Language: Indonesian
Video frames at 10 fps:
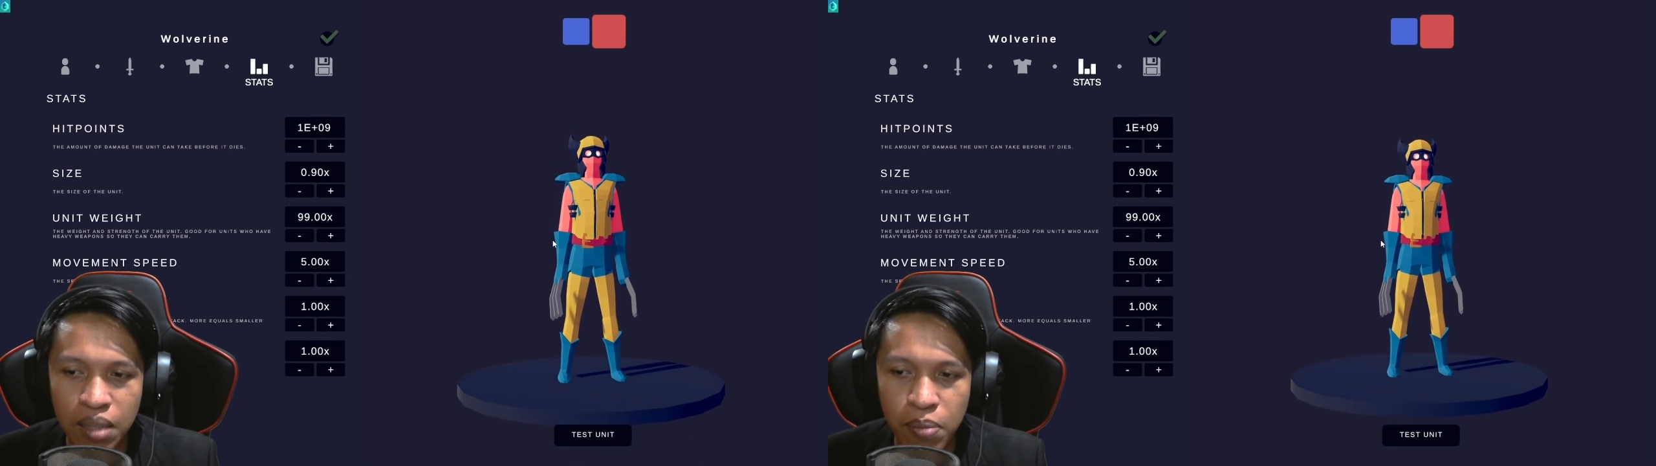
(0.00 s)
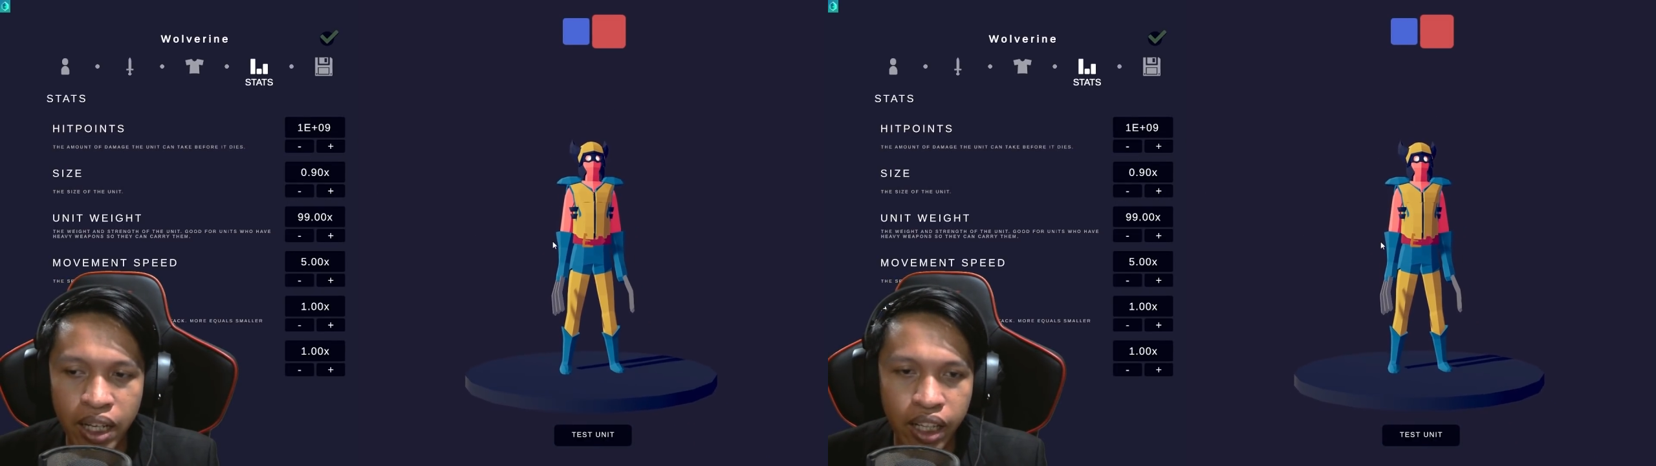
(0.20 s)

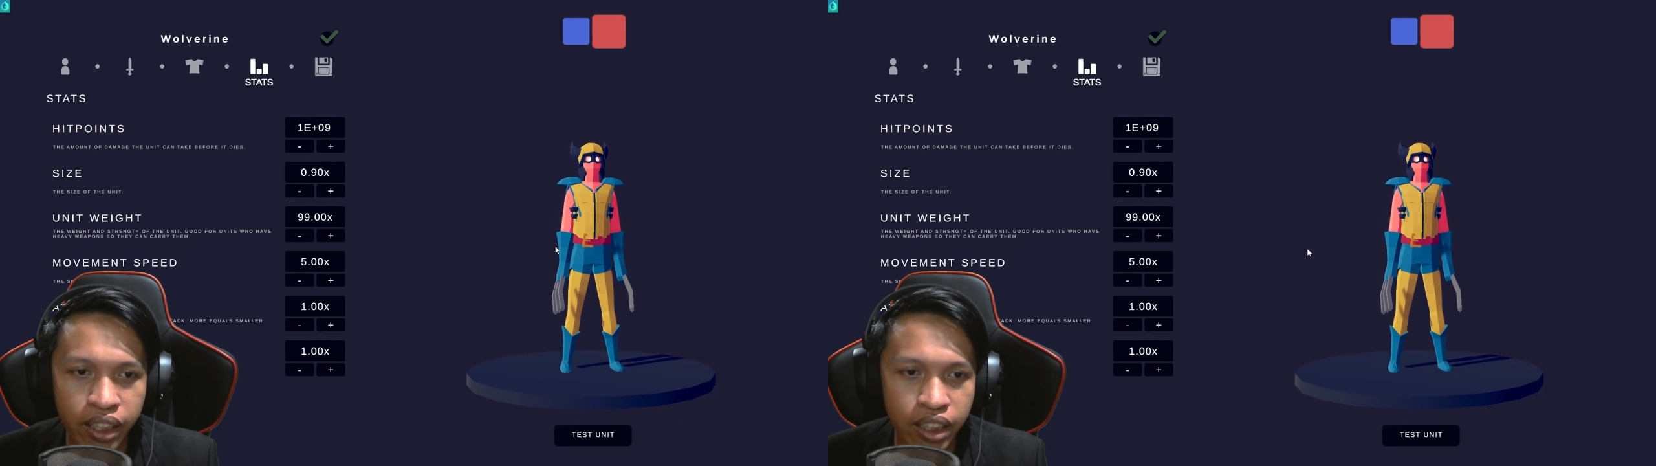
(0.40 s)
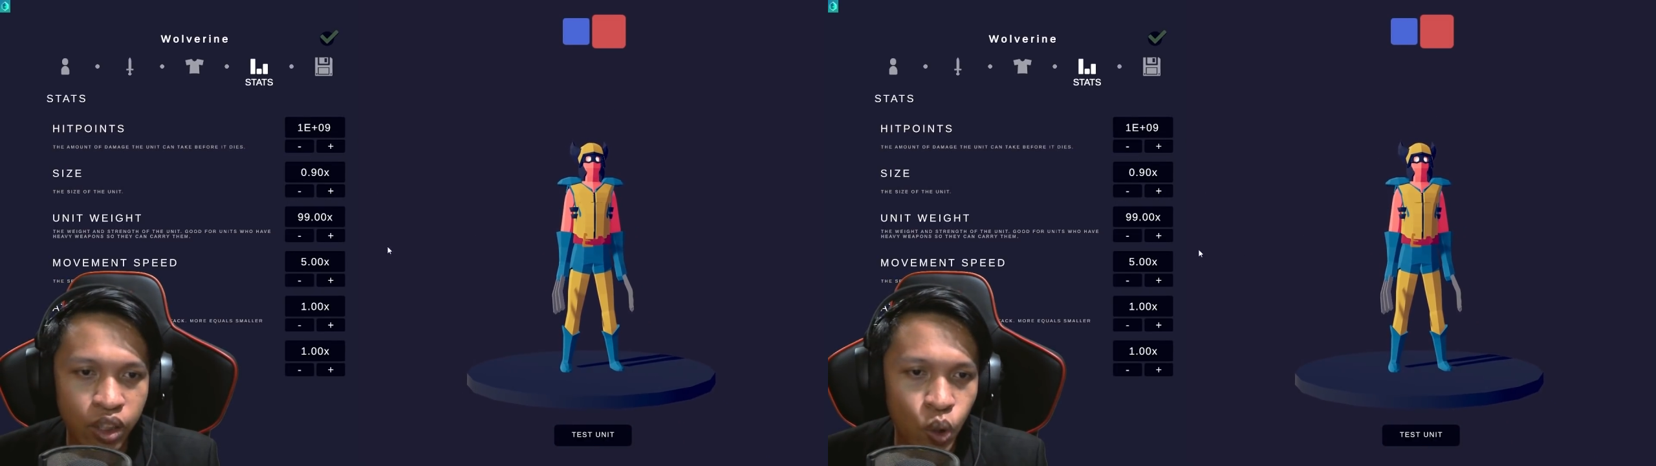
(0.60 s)
dia
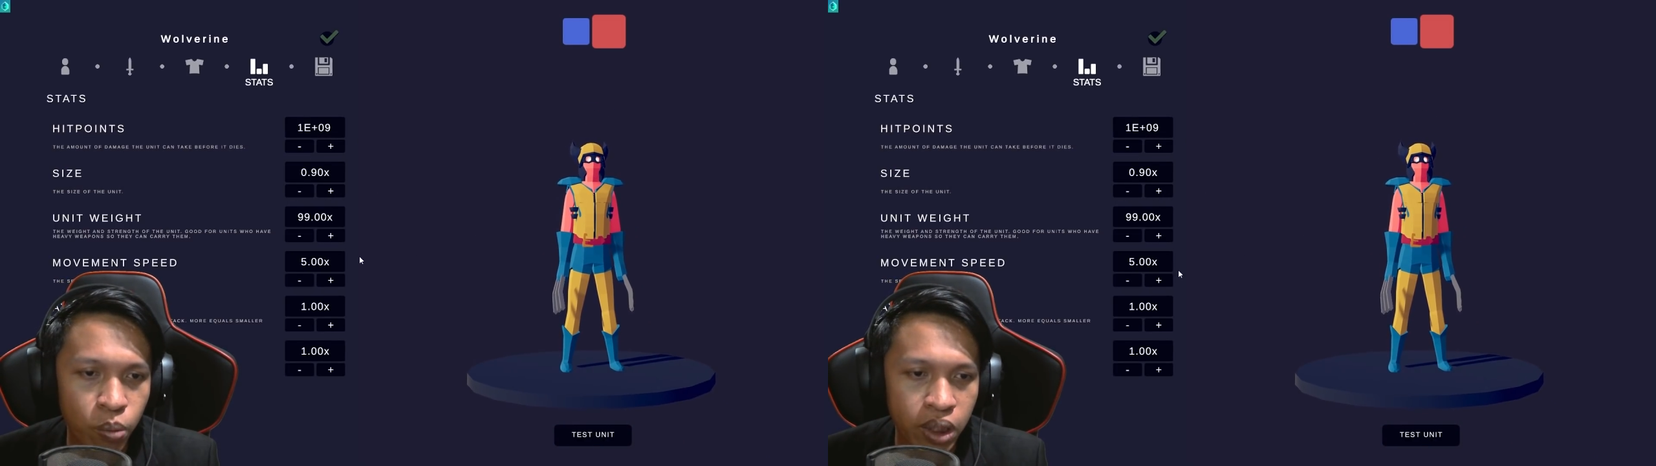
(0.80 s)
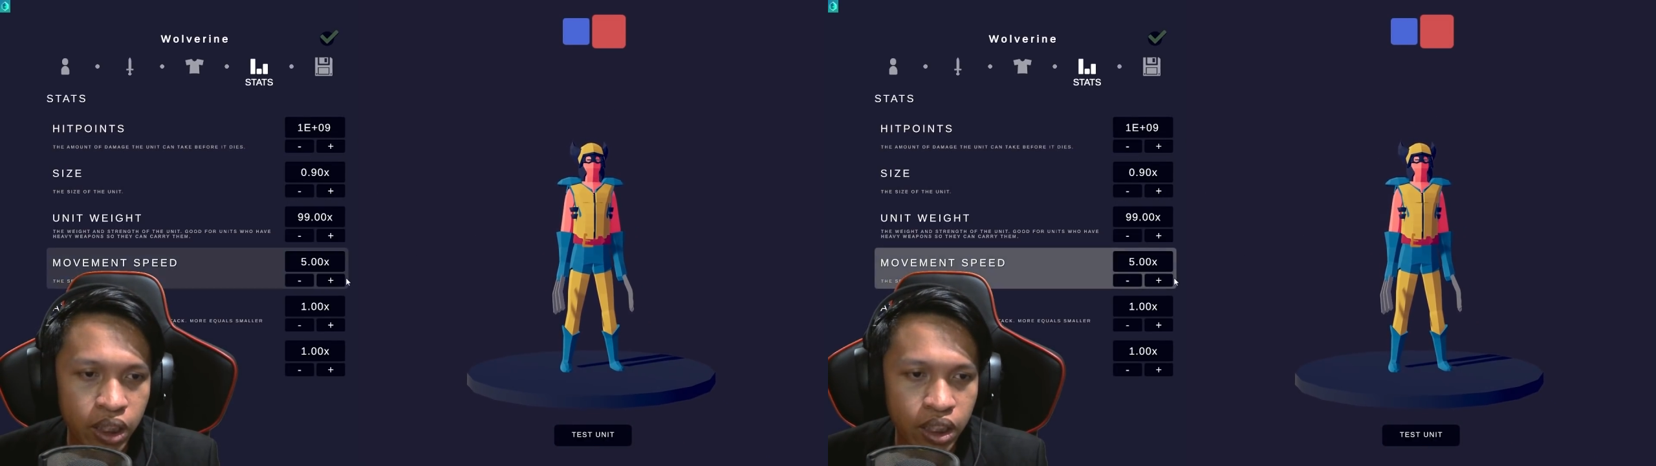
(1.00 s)
pendek ya di
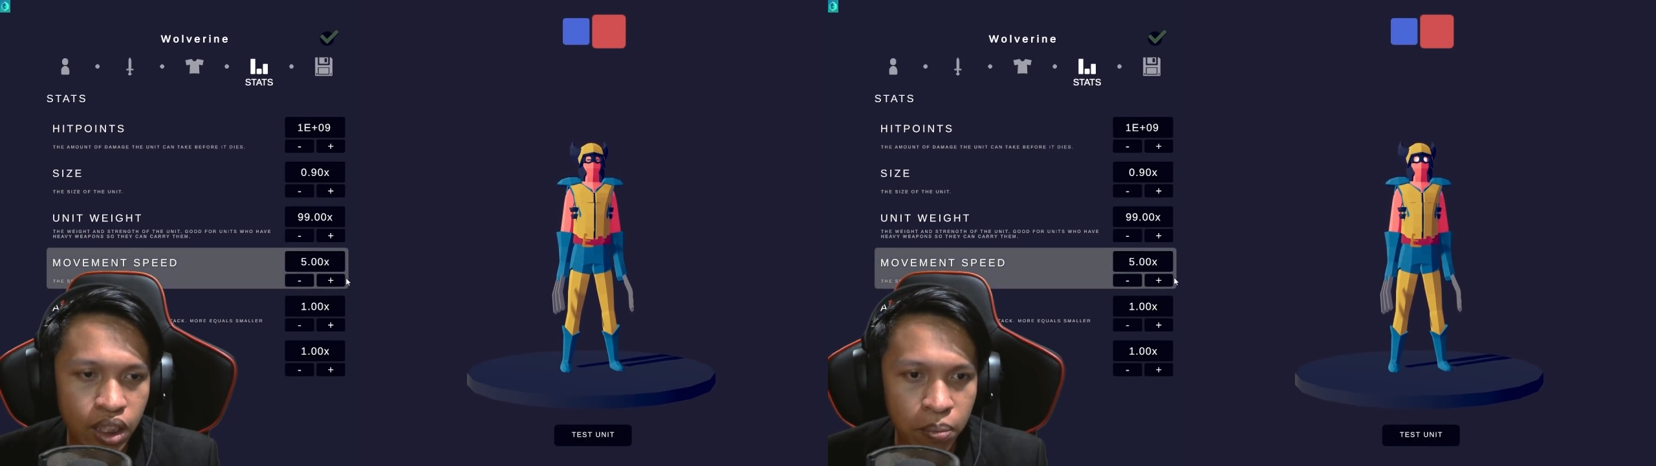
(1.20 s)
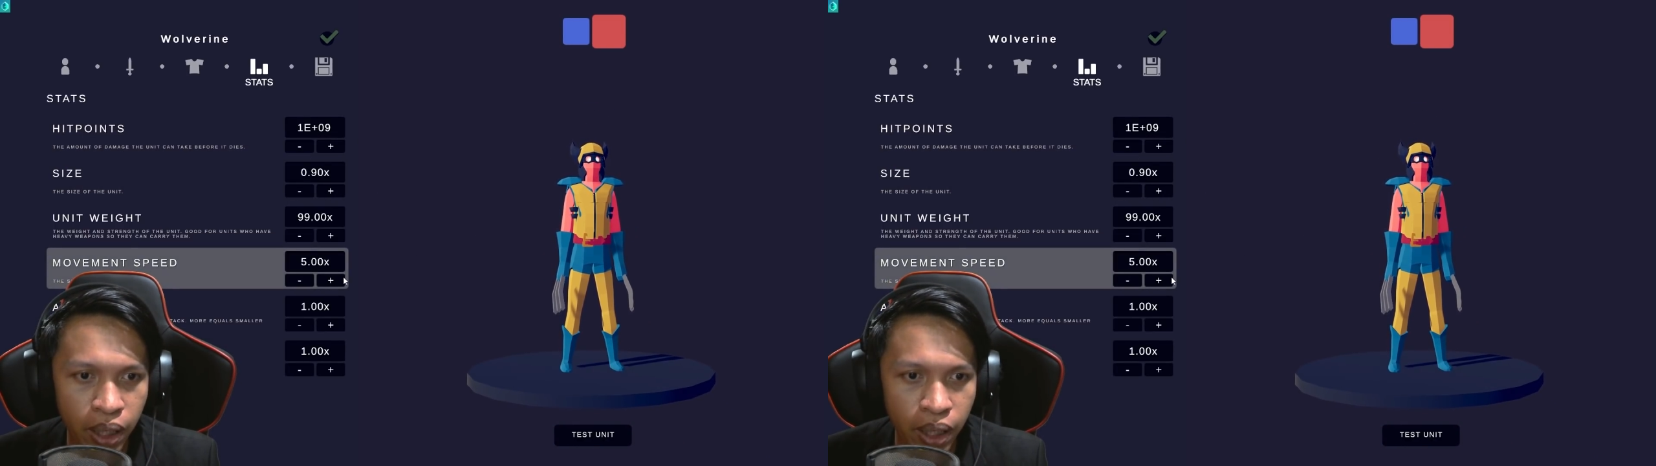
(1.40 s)
komiknya dia